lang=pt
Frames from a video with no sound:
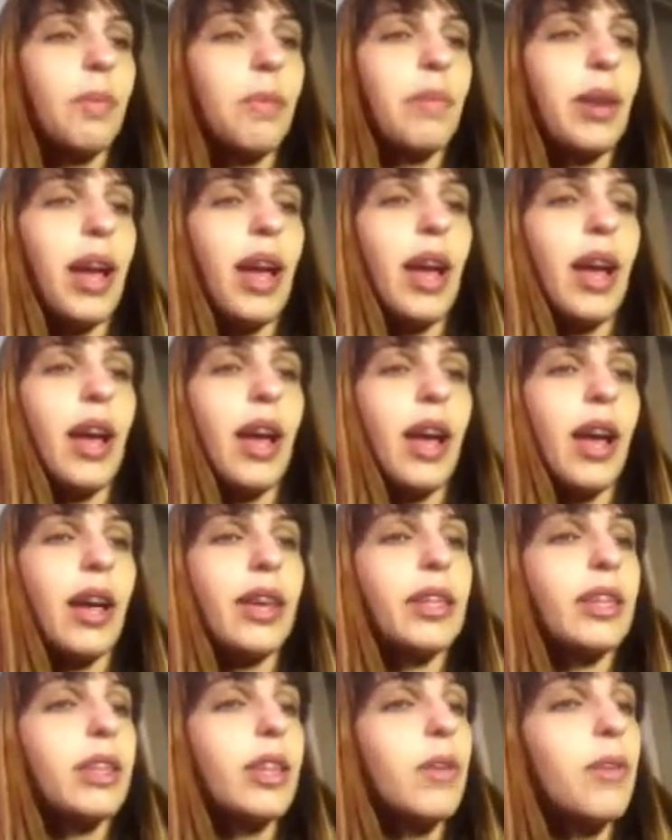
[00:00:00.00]
Pra...
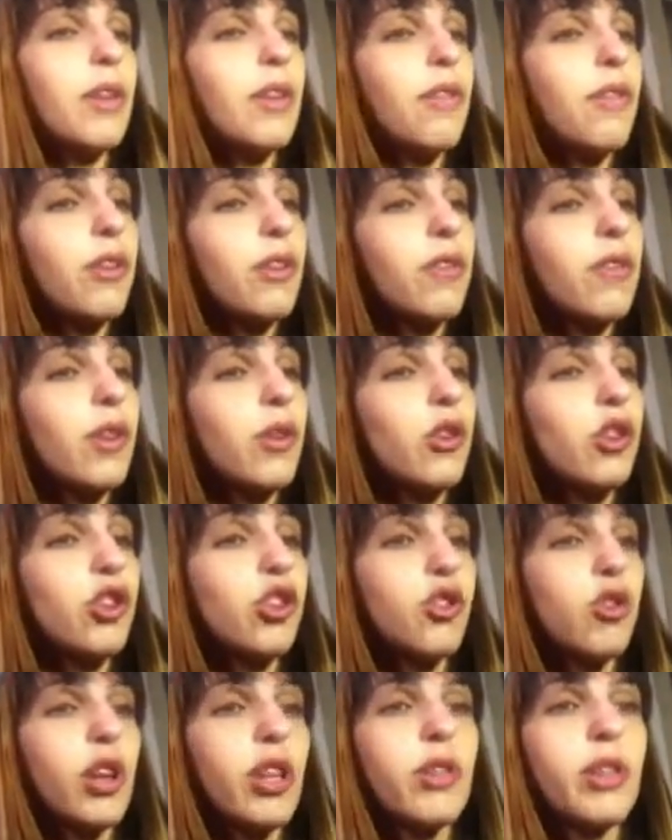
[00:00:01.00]
Então ele foi no valor
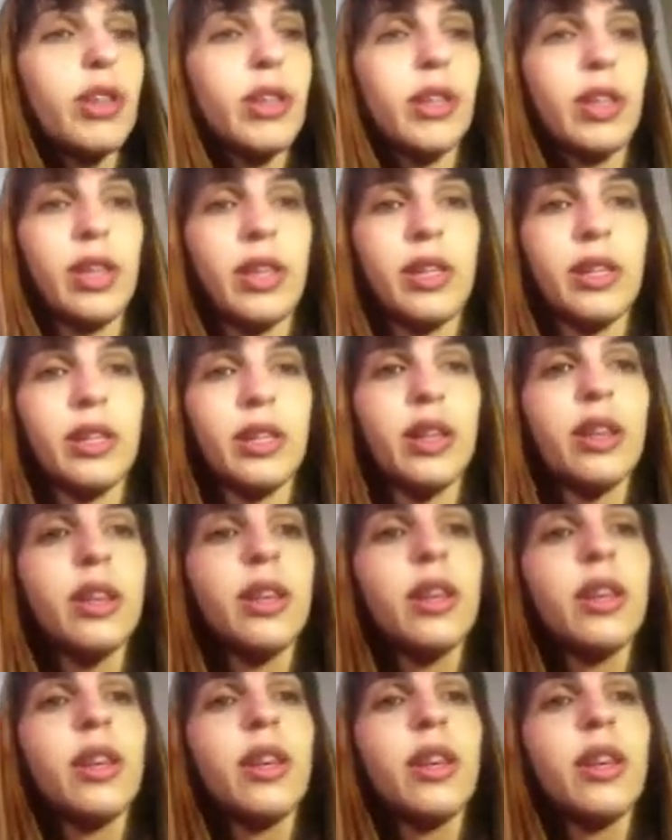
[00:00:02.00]
de 8,30